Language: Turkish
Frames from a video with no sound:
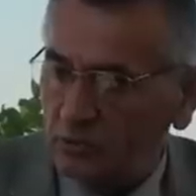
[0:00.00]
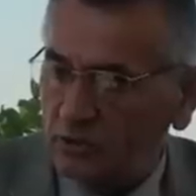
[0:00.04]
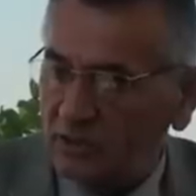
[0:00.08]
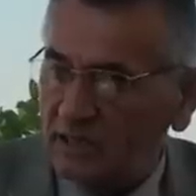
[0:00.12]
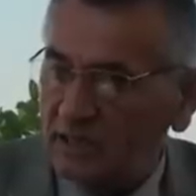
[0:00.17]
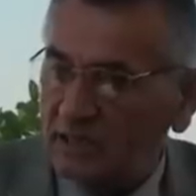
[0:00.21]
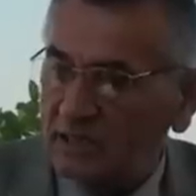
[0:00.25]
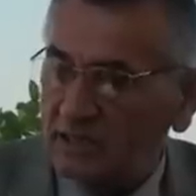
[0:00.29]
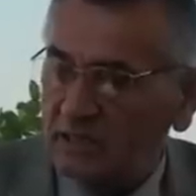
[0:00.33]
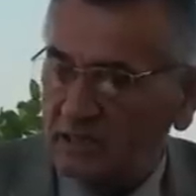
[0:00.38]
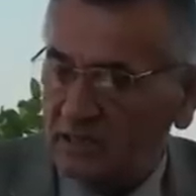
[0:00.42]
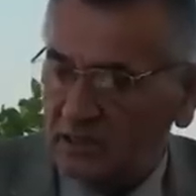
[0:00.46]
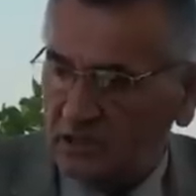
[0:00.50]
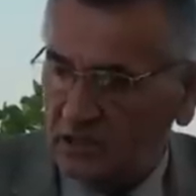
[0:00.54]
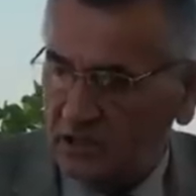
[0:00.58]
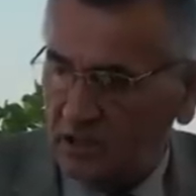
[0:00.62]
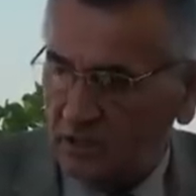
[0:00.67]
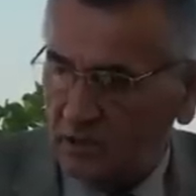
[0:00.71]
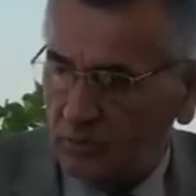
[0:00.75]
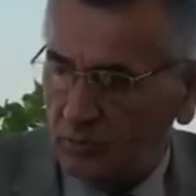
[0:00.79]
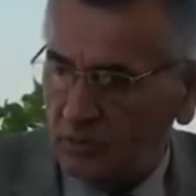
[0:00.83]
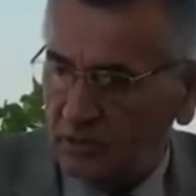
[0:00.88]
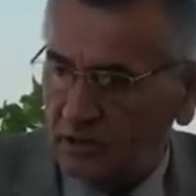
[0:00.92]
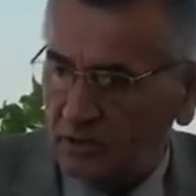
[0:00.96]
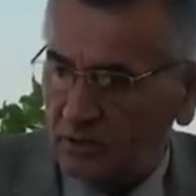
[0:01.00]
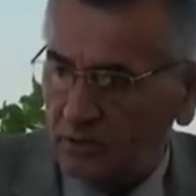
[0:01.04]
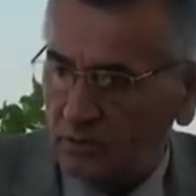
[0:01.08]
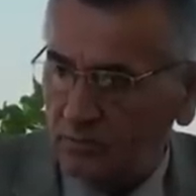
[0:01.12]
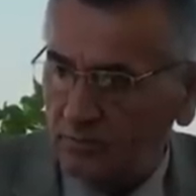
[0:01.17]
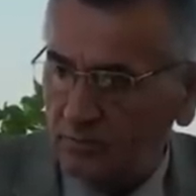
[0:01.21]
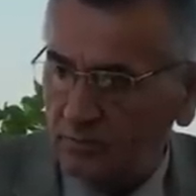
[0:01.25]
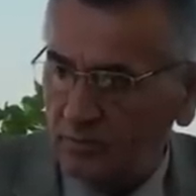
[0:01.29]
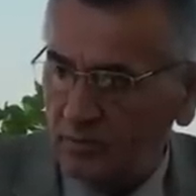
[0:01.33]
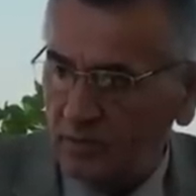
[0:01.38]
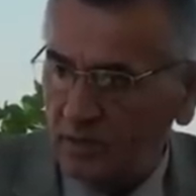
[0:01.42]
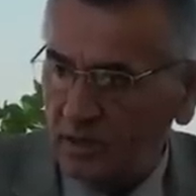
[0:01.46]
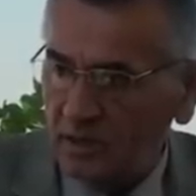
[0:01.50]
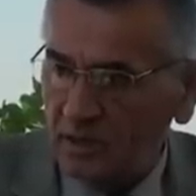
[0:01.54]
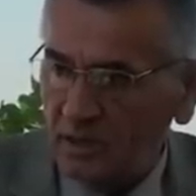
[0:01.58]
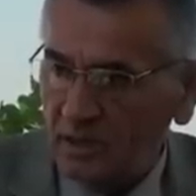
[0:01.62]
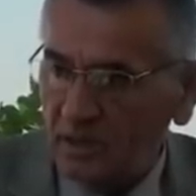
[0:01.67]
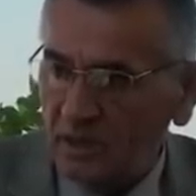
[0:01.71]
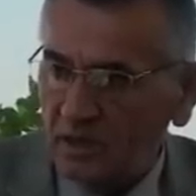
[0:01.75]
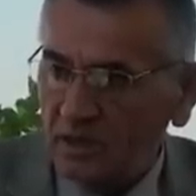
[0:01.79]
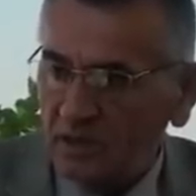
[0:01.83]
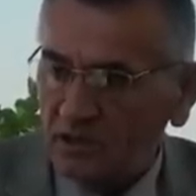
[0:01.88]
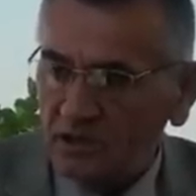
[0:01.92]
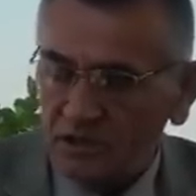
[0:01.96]
özellikle teşekkür ediyorum.
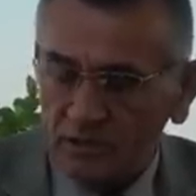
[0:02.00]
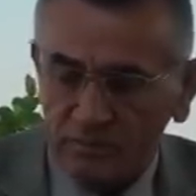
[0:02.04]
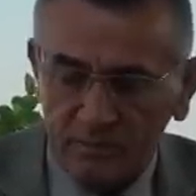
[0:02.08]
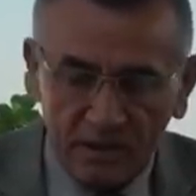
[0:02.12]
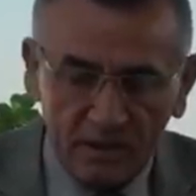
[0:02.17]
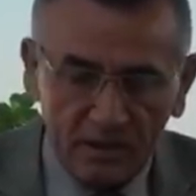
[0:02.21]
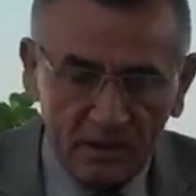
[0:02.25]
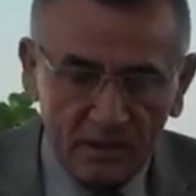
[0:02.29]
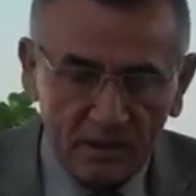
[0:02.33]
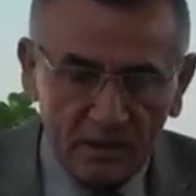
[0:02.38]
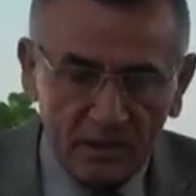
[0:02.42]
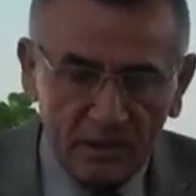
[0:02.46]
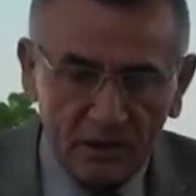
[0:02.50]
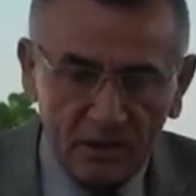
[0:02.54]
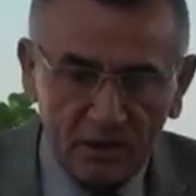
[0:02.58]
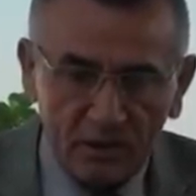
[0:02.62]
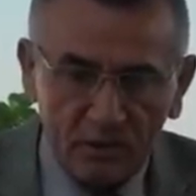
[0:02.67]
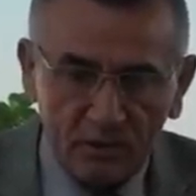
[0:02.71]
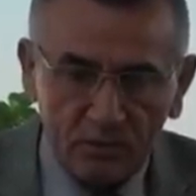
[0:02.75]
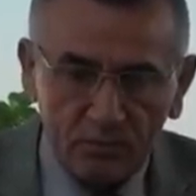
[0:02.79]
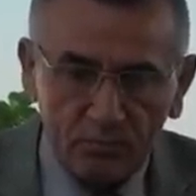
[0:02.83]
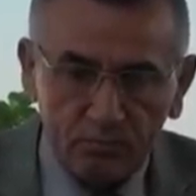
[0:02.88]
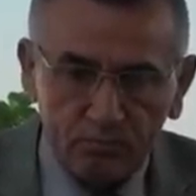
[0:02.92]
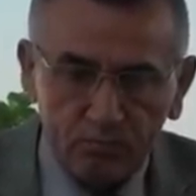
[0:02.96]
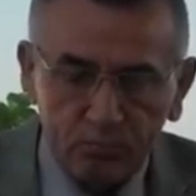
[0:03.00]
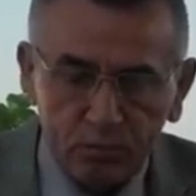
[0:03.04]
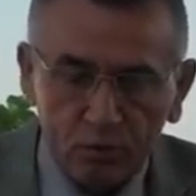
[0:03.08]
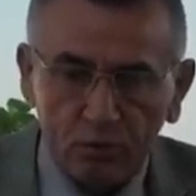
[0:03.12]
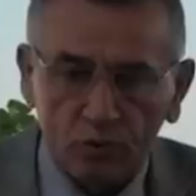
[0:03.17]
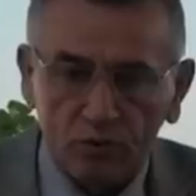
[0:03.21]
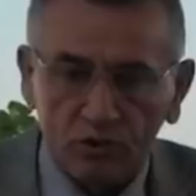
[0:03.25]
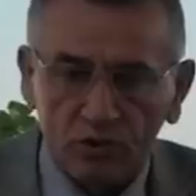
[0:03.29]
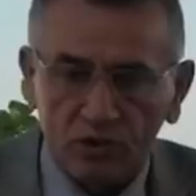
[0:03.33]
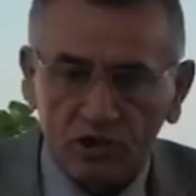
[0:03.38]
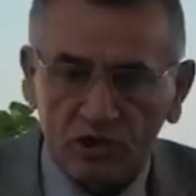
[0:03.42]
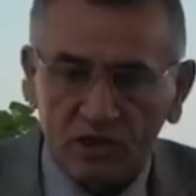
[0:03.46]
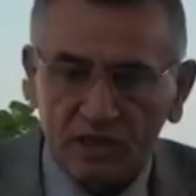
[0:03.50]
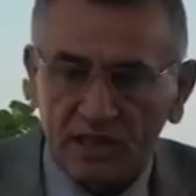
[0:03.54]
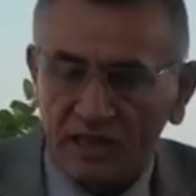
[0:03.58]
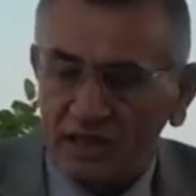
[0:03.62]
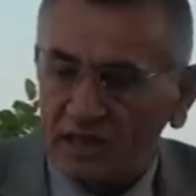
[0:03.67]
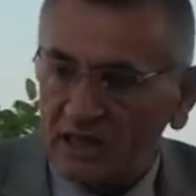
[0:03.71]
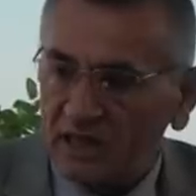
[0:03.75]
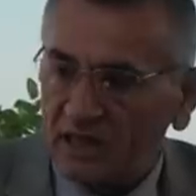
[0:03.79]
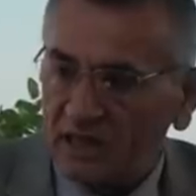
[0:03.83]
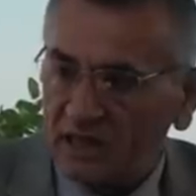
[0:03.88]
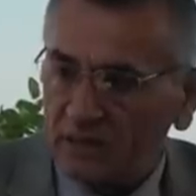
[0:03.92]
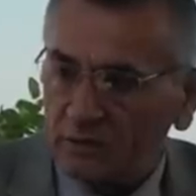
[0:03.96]
Şimdi e, bu
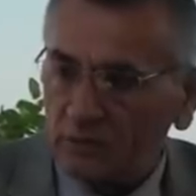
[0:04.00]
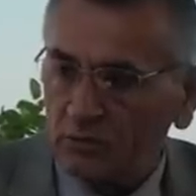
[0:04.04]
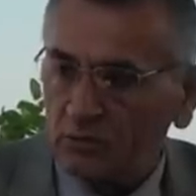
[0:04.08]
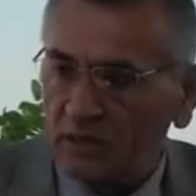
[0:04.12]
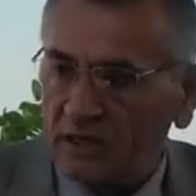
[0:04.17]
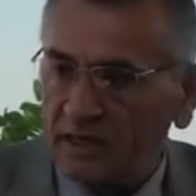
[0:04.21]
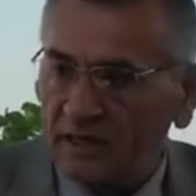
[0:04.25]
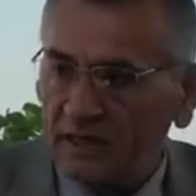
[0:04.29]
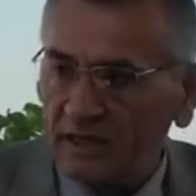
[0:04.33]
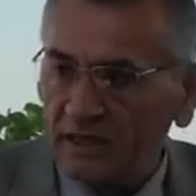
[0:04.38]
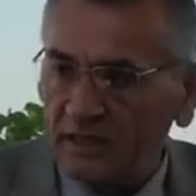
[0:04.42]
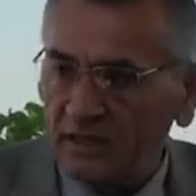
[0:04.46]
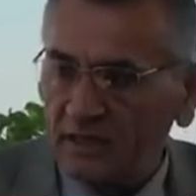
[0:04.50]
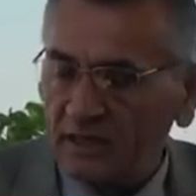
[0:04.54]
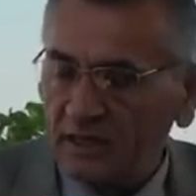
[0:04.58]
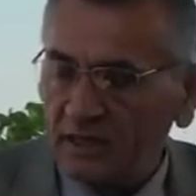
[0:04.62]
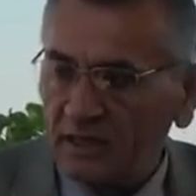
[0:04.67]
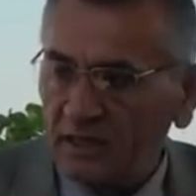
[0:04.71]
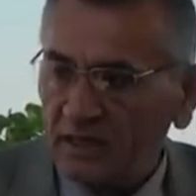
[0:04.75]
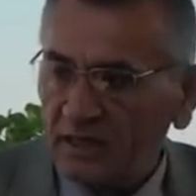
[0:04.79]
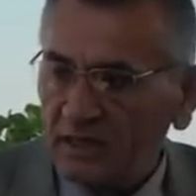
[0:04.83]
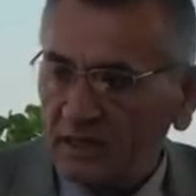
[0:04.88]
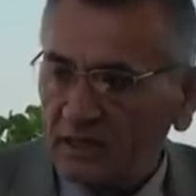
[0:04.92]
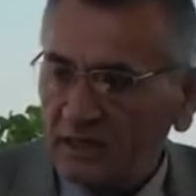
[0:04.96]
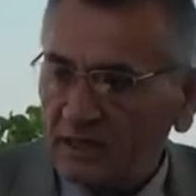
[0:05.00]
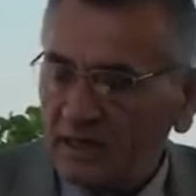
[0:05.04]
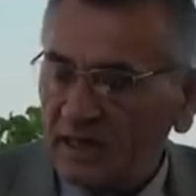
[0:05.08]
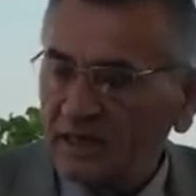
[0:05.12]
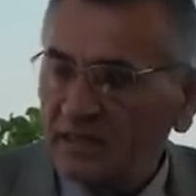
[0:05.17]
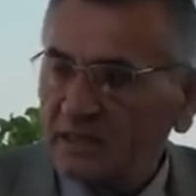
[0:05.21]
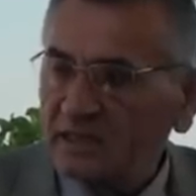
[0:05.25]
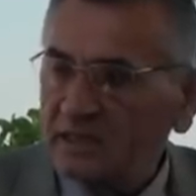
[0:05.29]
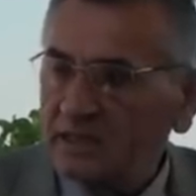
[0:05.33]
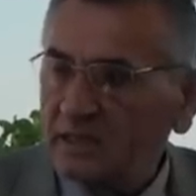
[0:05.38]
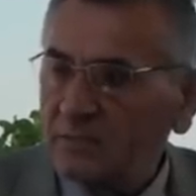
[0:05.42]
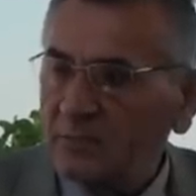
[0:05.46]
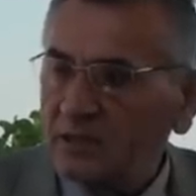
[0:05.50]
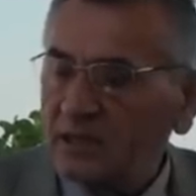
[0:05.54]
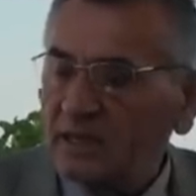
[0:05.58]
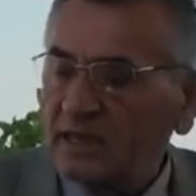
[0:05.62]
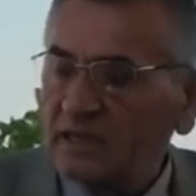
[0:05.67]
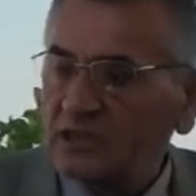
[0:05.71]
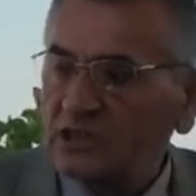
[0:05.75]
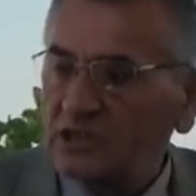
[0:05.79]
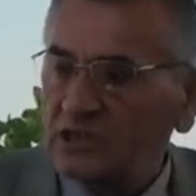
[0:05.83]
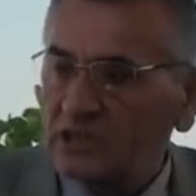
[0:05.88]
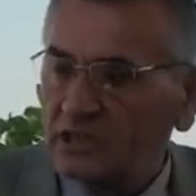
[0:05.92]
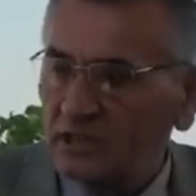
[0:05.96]
çıkan kanun ile yalnızca
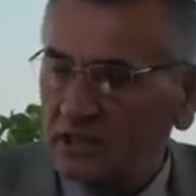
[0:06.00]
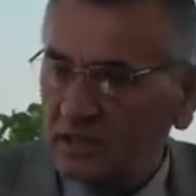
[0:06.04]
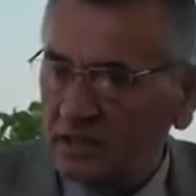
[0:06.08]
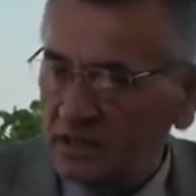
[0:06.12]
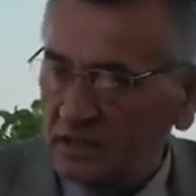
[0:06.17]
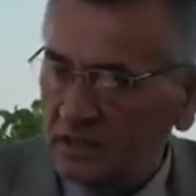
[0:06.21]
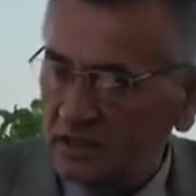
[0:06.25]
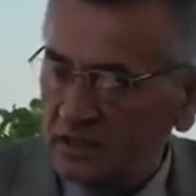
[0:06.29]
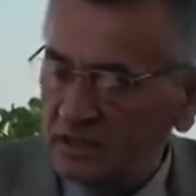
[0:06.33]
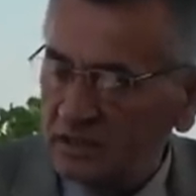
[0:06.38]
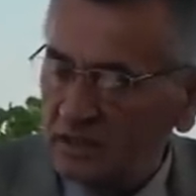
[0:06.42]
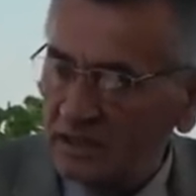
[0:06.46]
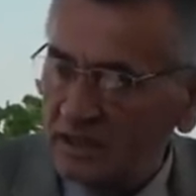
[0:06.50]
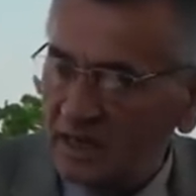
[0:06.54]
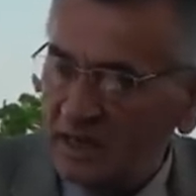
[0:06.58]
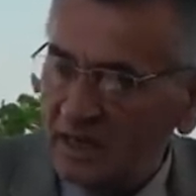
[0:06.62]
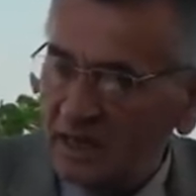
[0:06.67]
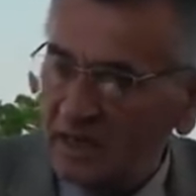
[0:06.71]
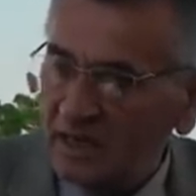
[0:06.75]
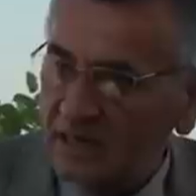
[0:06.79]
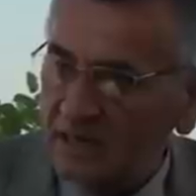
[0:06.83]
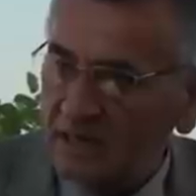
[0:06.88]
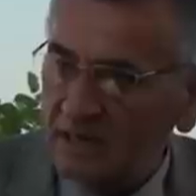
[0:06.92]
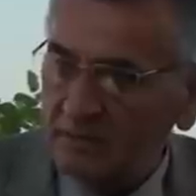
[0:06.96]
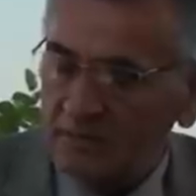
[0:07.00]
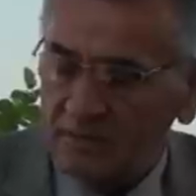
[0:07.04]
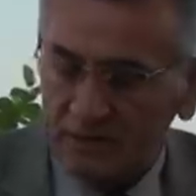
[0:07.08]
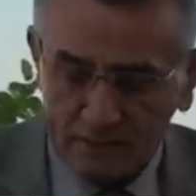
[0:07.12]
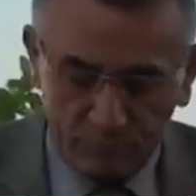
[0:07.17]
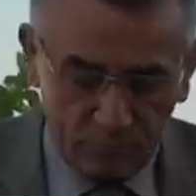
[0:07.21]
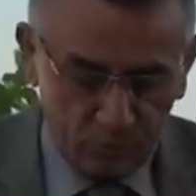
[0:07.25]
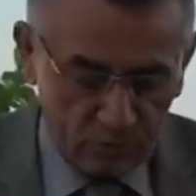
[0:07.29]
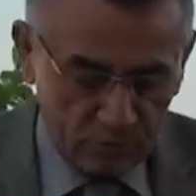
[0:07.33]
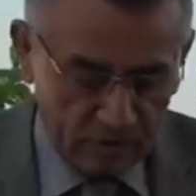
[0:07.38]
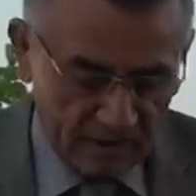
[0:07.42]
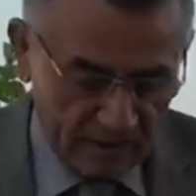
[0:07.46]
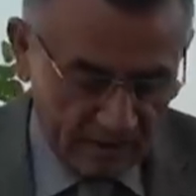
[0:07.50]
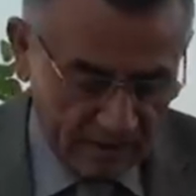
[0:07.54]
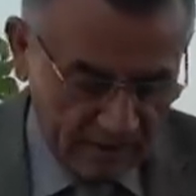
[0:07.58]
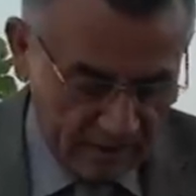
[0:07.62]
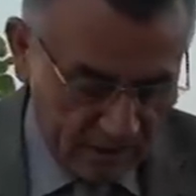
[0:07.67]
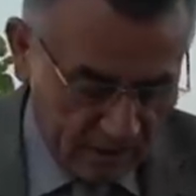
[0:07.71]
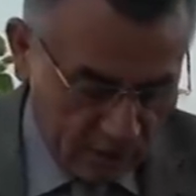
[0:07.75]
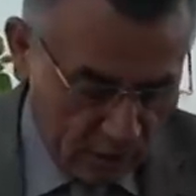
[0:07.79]
birkaç kişi yararlanmadı bundan.